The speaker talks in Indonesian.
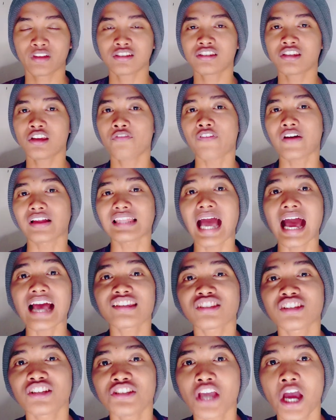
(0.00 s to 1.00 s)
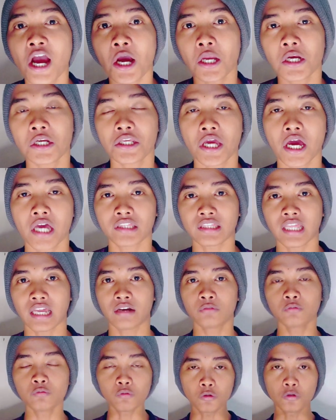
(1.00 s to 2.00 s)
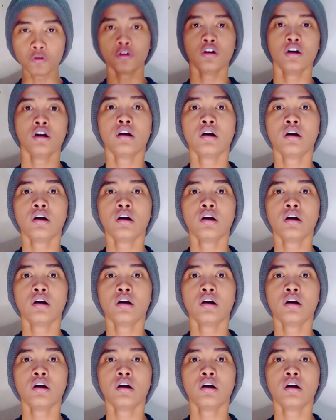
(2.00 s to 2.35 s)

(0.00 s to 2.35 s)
Sifat aslinya kelihatan. Uh,